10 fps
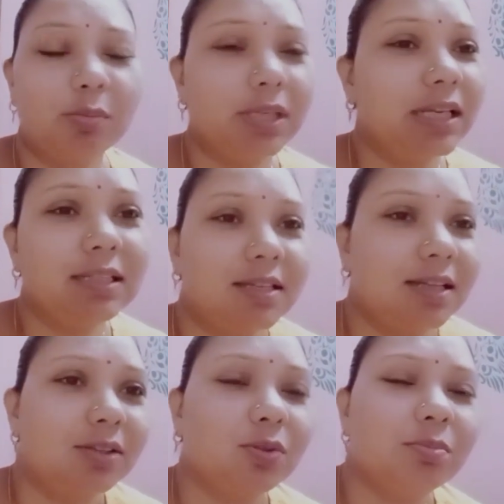मैं नहीं
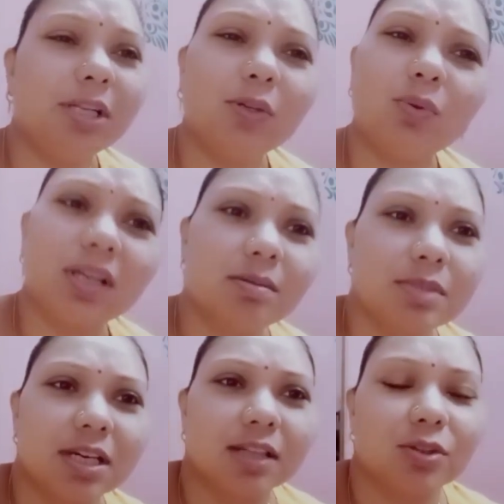जाती हूँ बिल्कुल कम
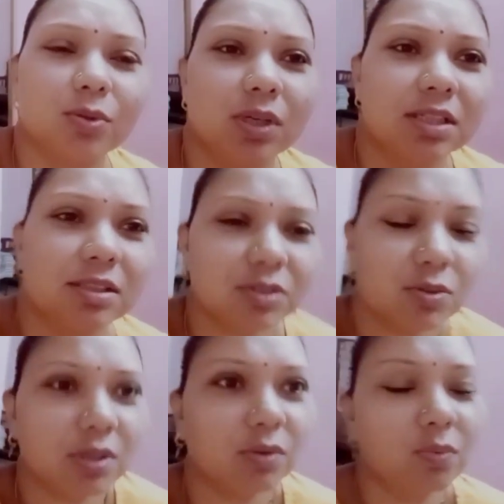जाती हूँ घर से
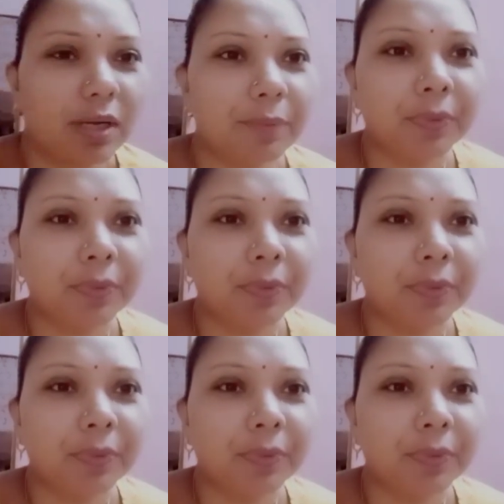जुड़ा हुआ